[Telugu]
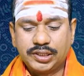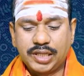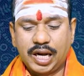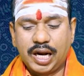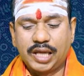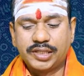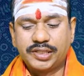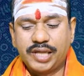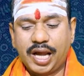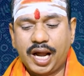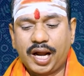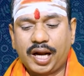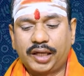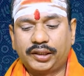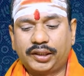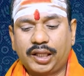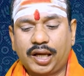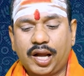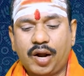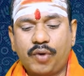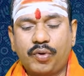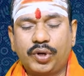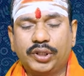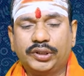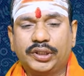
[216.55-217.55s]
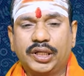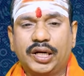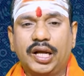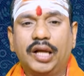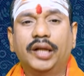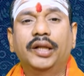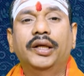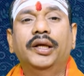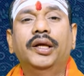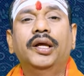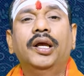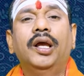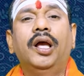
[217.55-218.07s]
చాలా జాగ్రత్తగా ఉండి
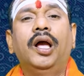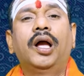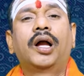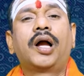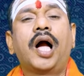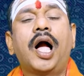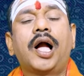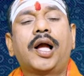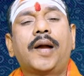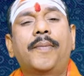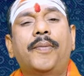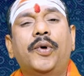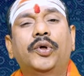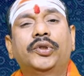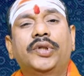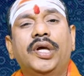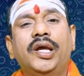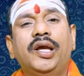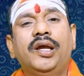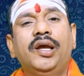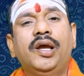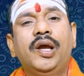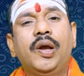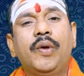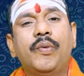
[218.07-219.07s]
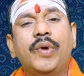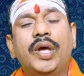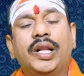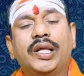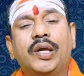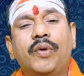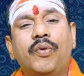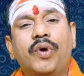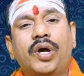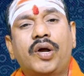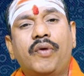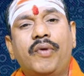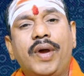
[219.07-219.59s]
తిరాలి కాకపోతే
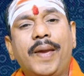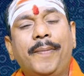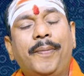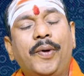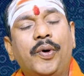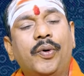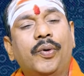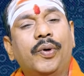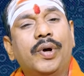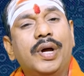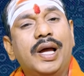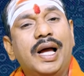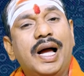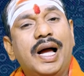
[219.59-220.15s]
వీరికి ఒకవైపు